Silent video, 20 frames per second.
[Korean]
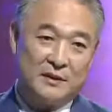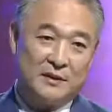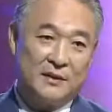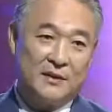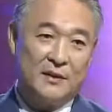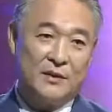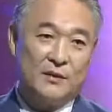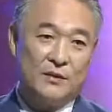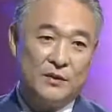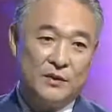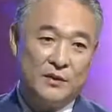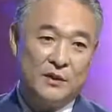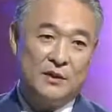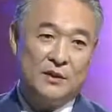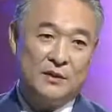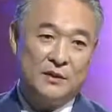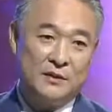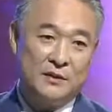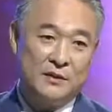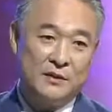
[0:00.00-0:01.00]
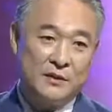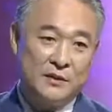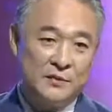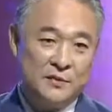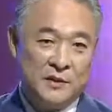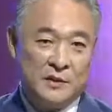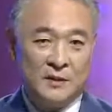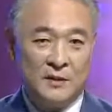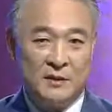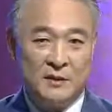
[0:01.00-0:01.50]
근데 5년,
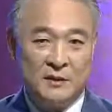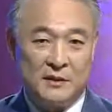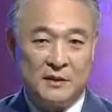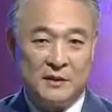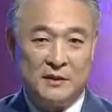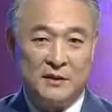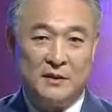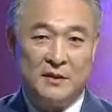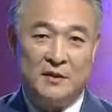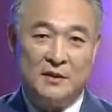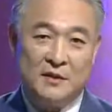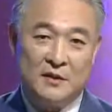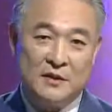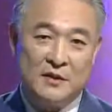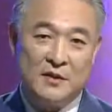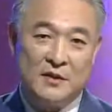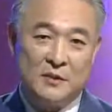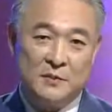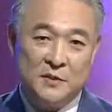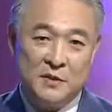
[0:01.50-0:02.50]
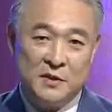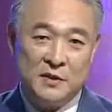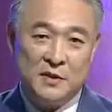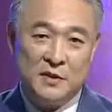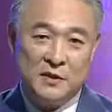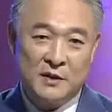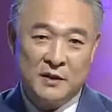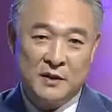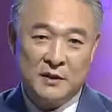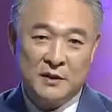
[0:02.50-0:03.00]
10년,
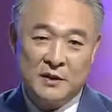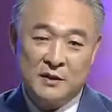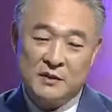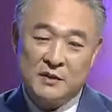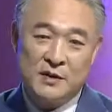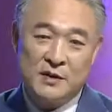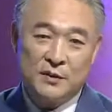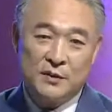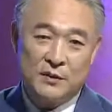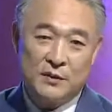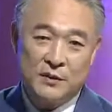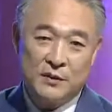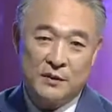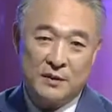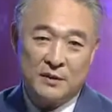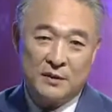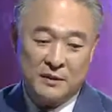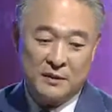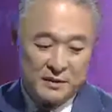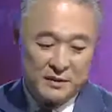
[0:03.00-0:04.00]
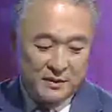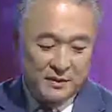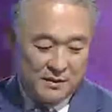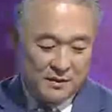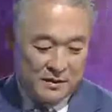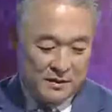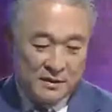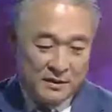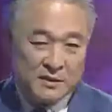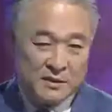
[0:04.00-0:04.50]
20년이란 이런 세월은
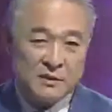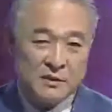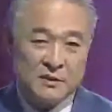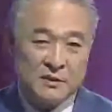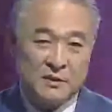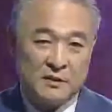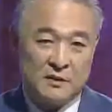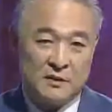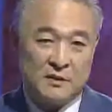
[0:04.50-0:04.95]
이제